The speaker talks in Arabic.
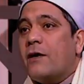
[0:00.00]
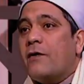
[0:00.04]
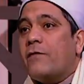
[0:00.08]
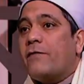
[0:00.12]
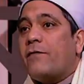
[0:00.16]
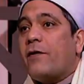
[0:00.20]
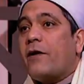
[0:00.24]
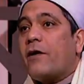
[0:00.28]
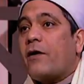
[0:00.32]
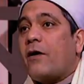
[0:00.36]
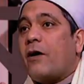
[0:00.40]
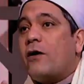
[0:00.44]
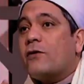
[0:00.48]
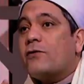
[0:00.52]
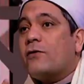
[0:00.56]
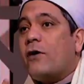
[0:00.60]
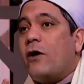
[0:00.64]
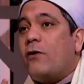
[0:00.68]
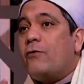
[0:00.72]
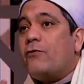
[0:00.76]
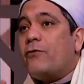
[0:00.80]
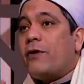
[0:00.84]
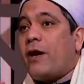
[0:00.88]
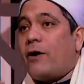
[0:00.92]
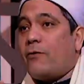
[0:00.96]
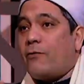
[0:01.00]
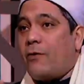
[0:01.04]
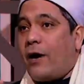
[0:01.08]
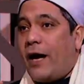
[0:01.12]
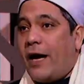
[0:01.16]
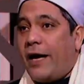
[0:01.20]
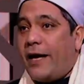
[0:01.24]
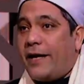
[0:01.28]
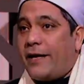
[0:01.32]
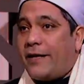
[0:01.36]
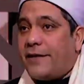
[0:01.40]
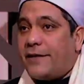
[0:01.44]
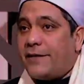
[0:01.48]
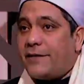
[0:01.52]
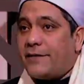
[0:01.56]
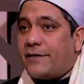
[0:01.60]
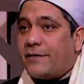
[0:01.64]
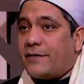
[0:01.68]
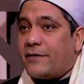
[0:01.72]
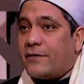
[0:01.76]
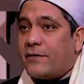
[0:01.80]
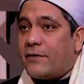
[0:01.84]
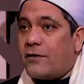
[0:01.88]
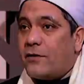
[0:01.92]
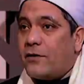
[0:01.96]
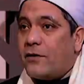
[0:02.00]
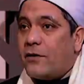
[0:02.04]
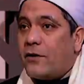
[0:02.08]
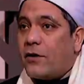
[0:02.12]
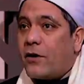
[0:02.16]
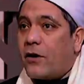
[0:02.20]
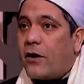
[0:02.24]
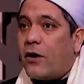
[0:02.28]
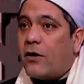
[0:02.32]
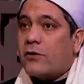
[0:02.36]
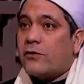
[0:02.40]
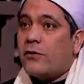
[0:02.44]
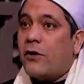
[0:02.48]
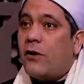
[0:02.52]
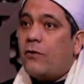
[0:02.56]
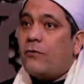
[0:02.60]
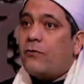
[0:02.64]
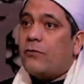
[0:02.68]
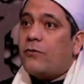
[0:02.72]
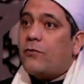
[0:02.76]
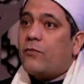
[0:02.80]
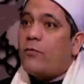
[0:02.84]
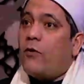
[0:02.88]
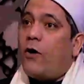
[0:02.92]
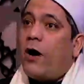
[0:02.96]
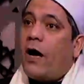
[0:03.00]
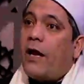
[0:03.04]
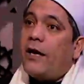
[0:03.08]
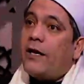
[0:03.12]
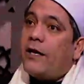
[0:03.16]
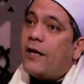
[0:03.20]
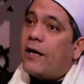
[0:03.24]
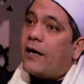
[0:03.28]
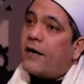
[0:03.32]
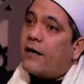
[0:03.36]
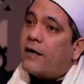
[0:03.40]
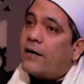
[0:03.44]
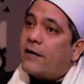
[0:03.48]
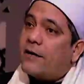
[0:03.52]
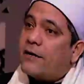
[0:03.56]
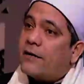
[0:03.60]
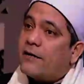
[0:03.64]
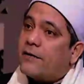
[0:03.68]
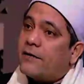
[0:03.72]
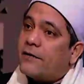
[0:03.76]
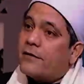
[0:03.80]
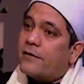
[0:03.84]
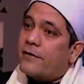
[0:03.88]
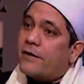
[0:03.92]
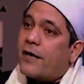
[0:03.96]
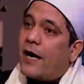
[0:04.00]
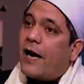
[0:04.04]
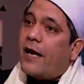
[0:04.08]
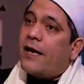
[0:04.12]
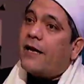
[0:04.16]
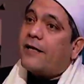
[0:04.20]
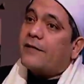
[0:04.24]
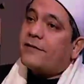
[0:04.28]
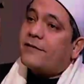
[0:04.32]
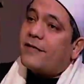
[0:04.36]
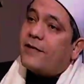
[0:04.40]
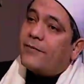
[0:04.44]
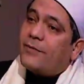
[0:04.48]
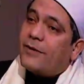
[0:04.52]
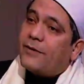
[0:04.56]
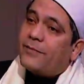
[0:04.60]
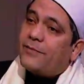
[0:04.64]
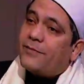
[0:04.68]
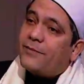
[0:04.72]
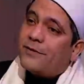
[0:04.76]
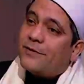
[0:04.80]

فالقضاء نوعان قضاء معلق على سبب